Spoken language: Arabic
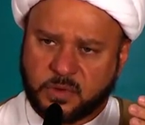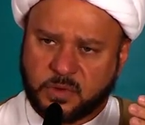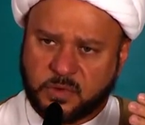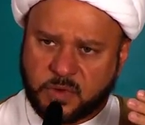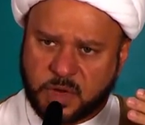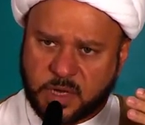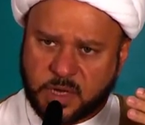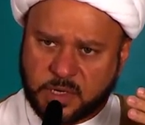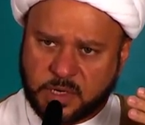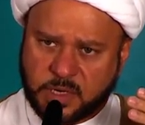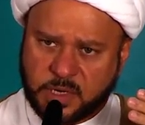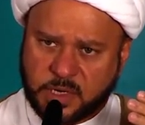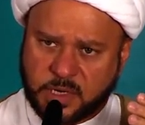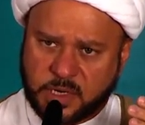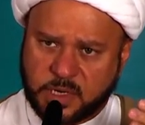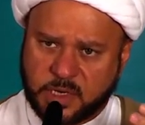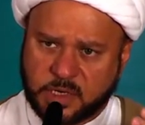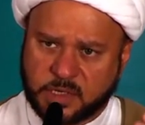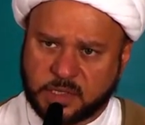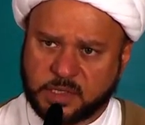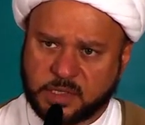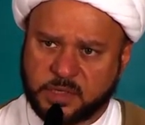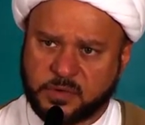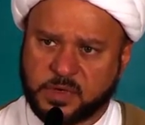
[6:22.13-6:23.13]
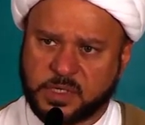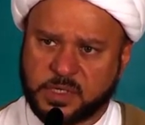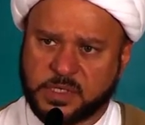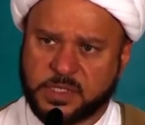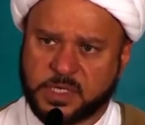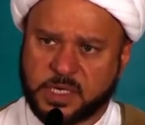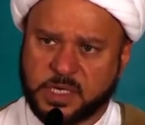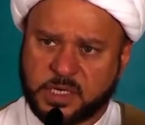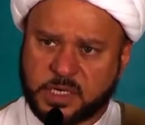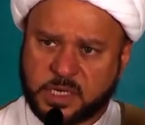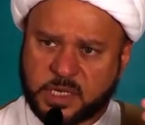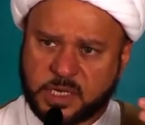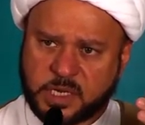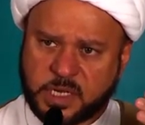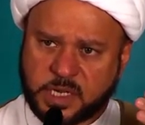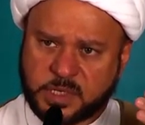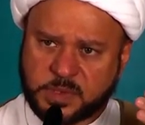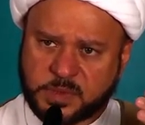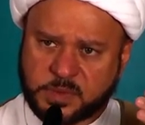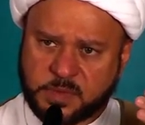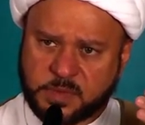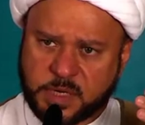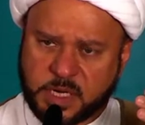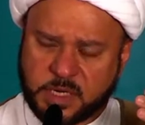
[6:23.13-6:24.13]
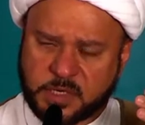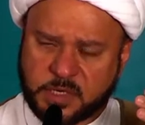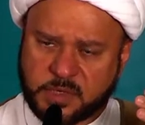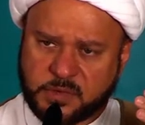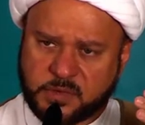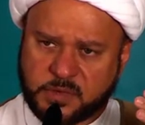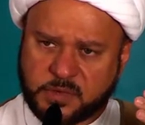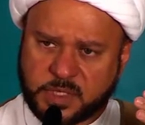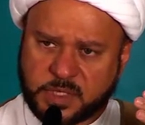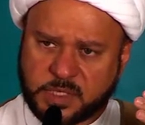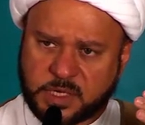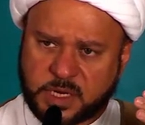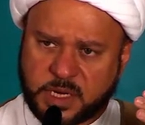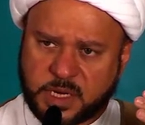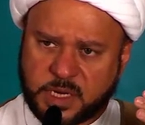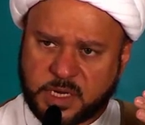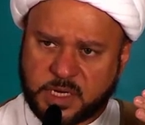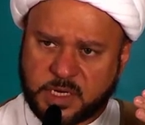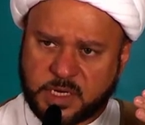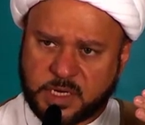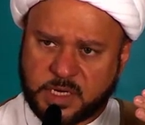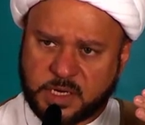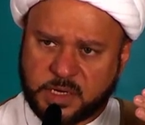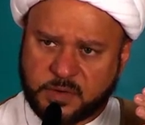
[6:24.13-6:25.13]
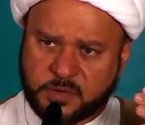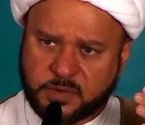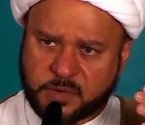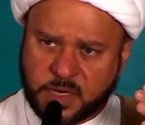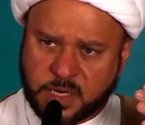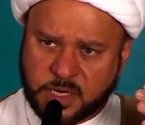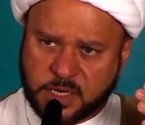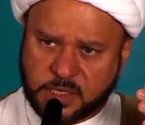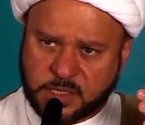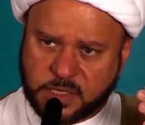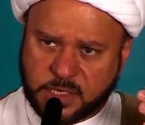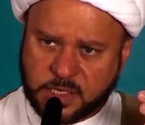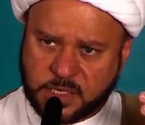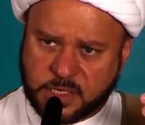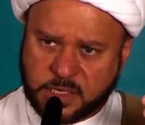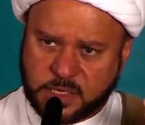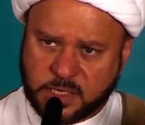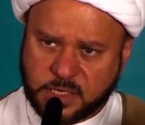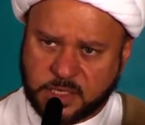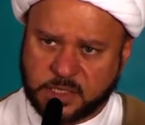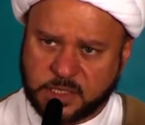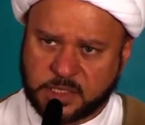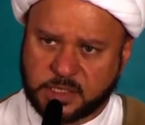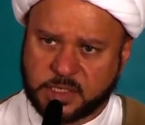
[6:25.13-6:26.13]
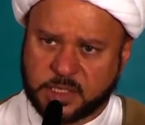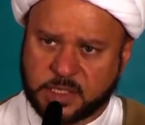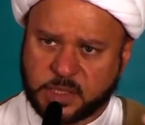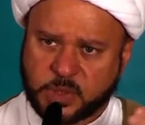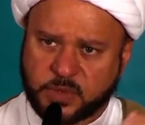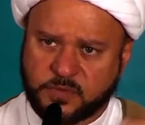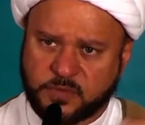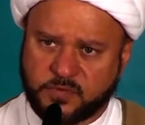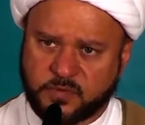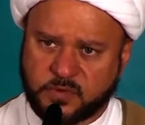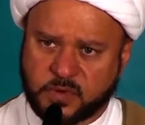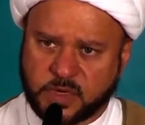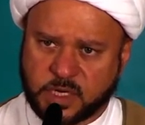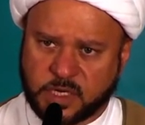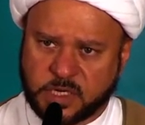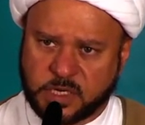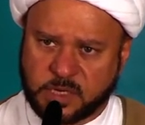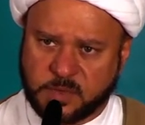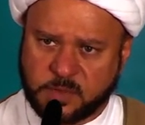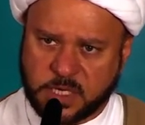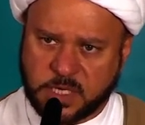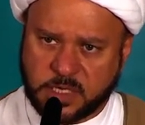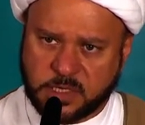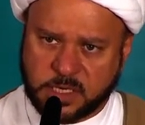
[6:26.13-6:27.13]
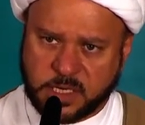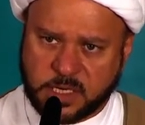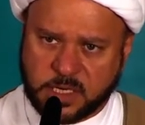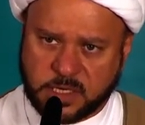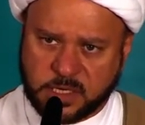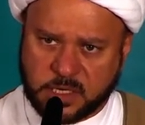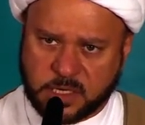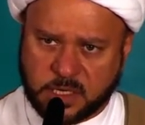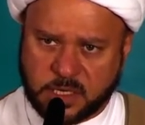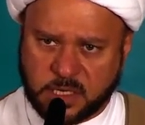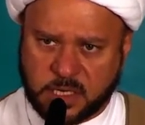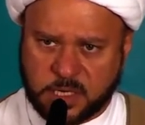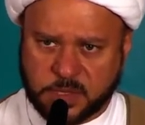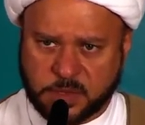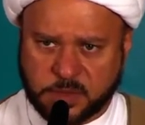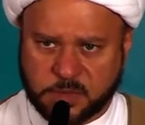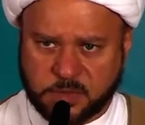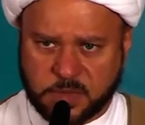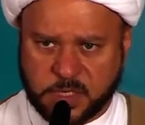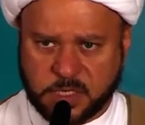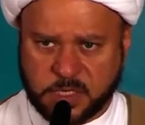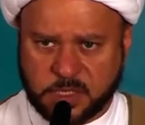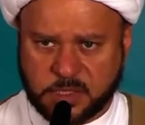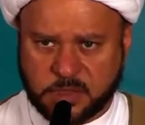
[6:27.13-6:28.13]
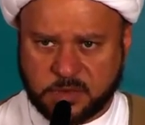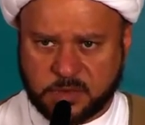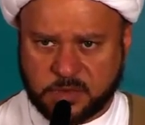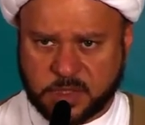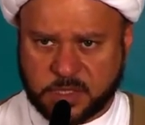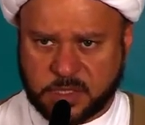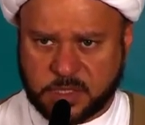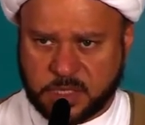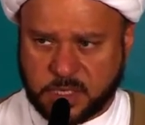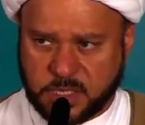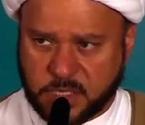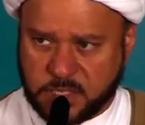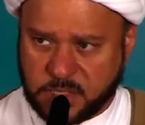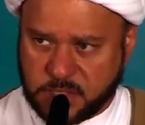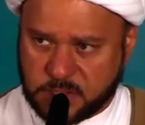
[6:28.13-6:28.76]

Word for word: واننا نتوجه الى الله سبحانه وتعالى واننا نصف قدمينا الى الله سبحانه وتعالى